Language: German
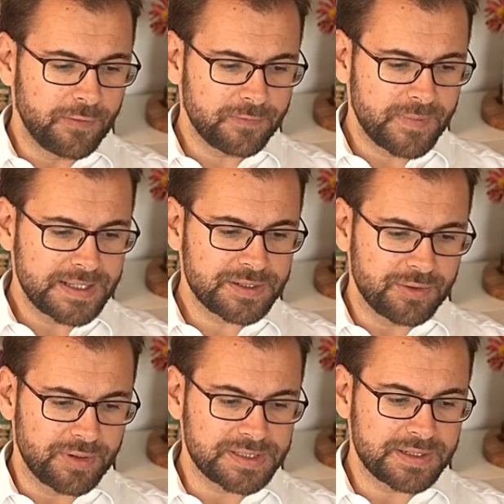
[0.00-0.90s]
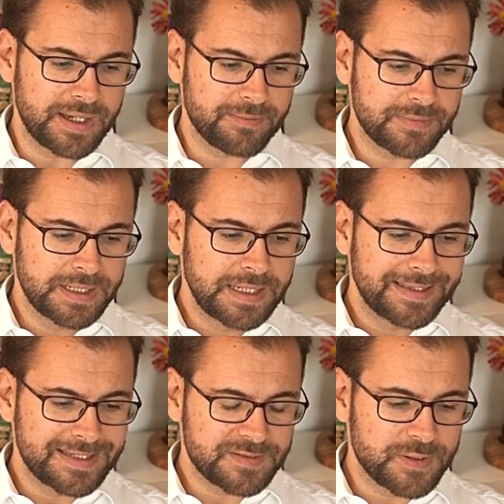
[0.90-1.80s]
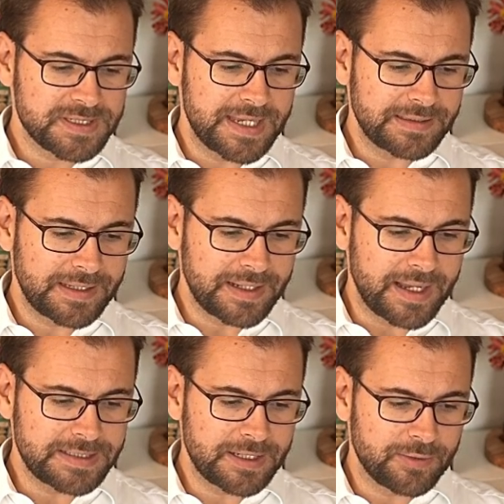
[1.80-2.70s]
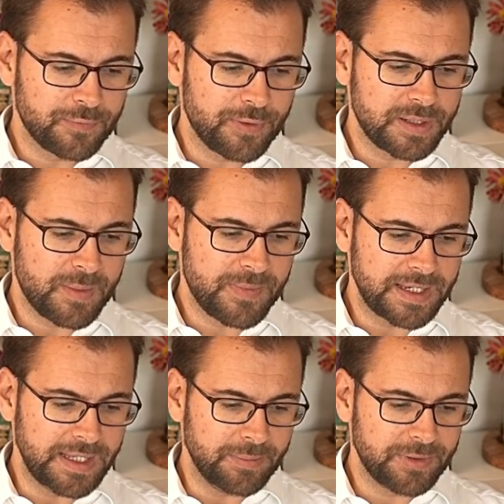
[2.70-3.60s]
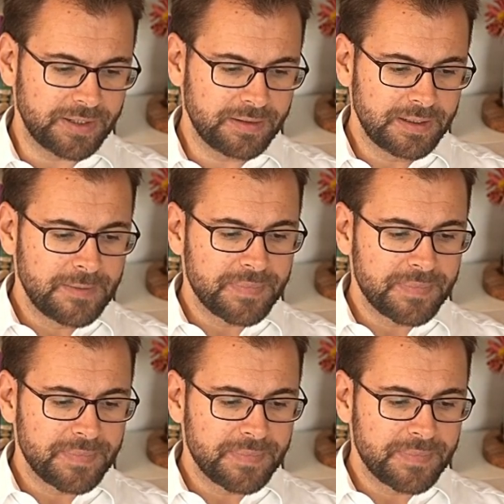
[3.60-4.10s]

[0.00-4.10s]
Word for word: oftmals gehört zu haben, dass vor Zeiten ein reicher und vornehmer Mann lebte,